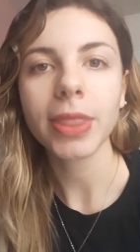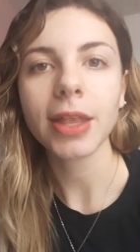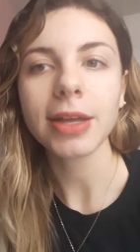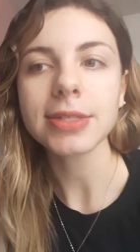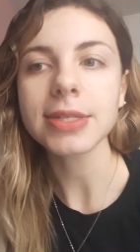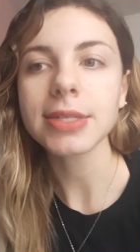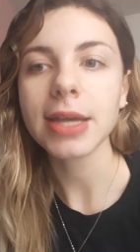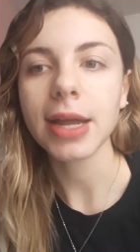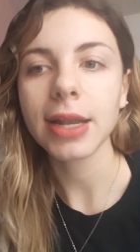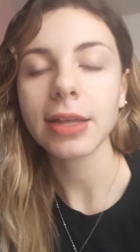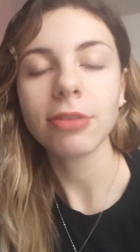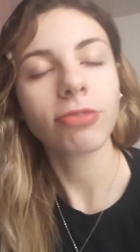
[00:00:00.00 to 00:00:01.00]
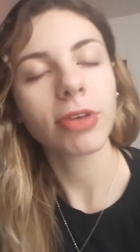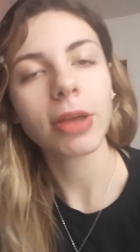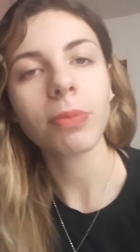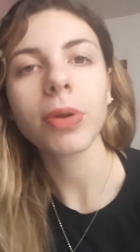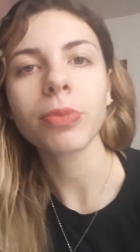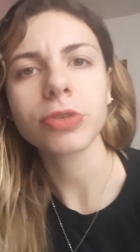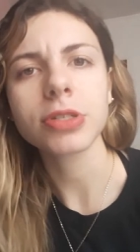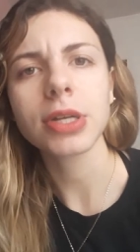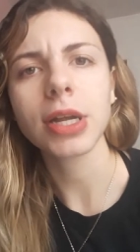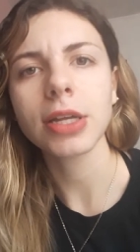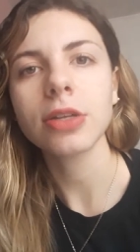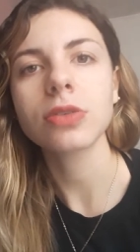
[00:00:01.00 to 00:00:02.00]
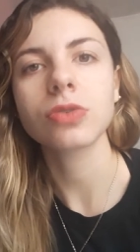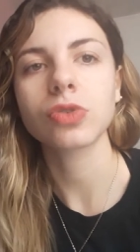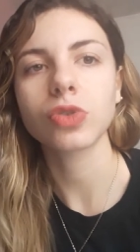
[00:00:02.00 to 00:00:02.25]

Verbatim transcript: essa série aí vem para mostrar isso,